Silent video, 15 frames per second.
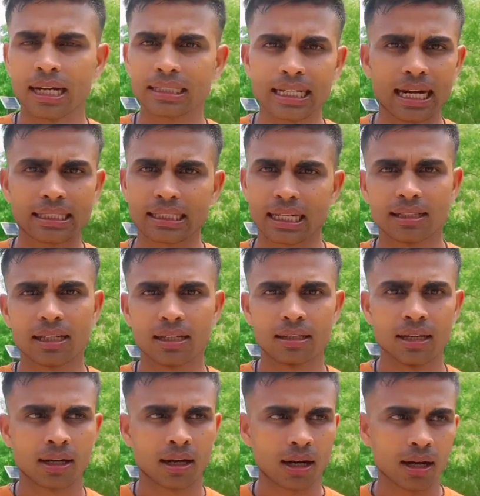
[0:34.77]
चार साल के लिए
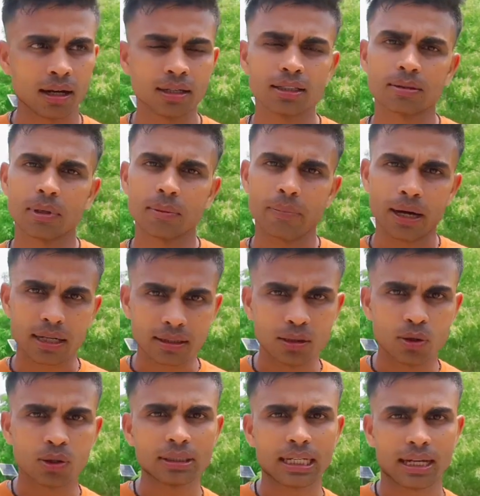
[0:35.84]
अगर इसमें भर्ती हो
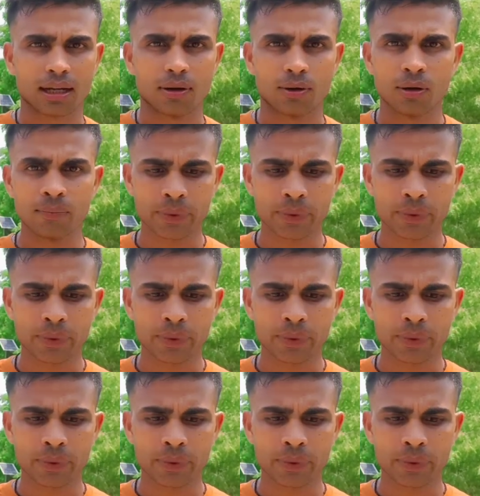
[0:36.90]
जा रहे हो